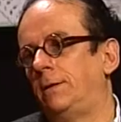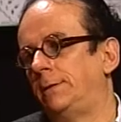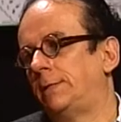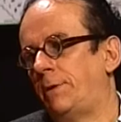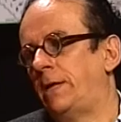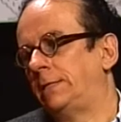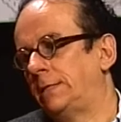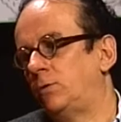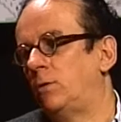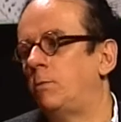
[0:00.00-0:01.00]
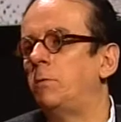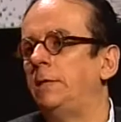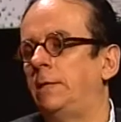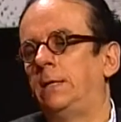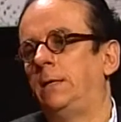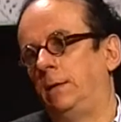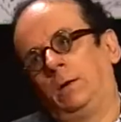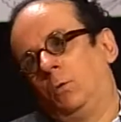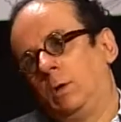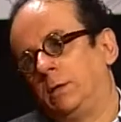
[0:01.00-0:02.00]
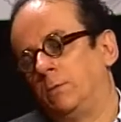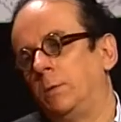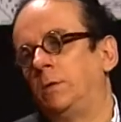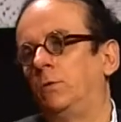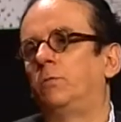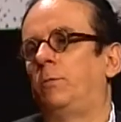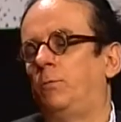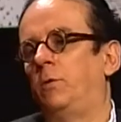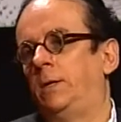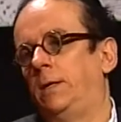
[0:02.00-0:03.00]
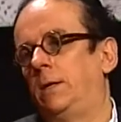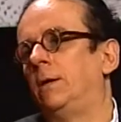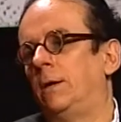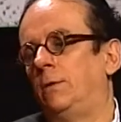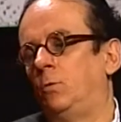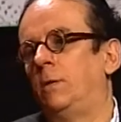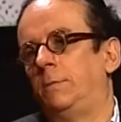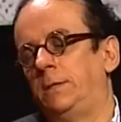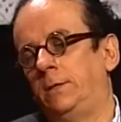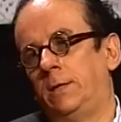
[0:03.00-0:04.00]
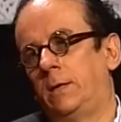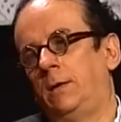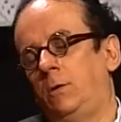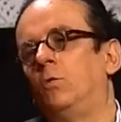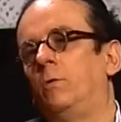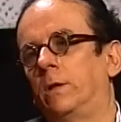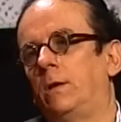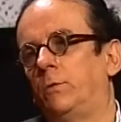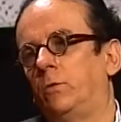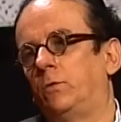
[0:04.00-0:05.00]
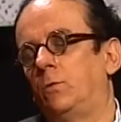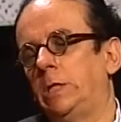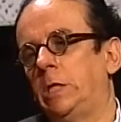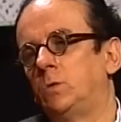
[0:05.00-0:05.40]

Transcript: esa paralización es momentánea y que en cualquier momento se pueda nuevamente darle luz verde al proyecto minero.